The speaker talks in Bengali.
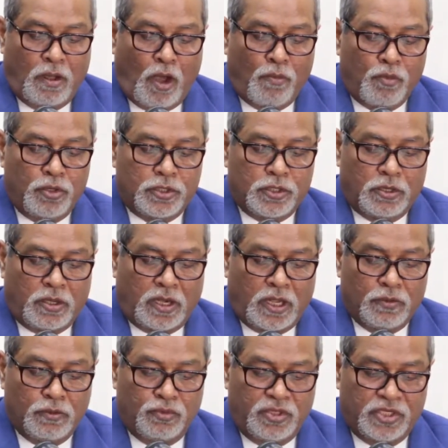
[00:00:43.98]
অবহিত
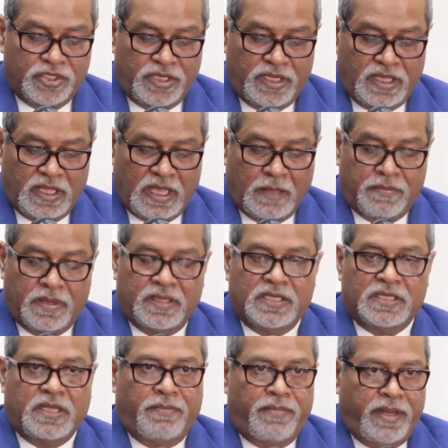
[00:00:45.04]
করার উদ্দেশ্যে
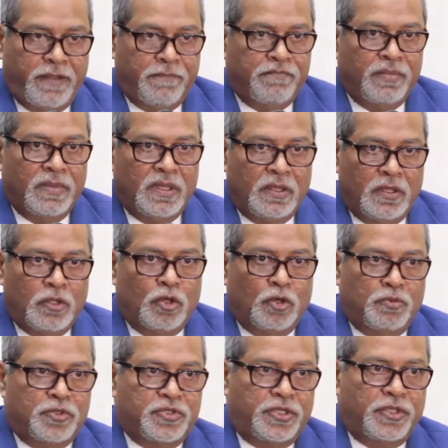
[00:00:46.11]
আপনাদের সামনে
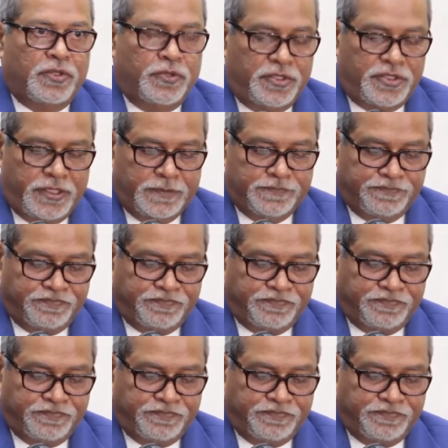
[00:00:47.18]
উপস্থিত হয়েছি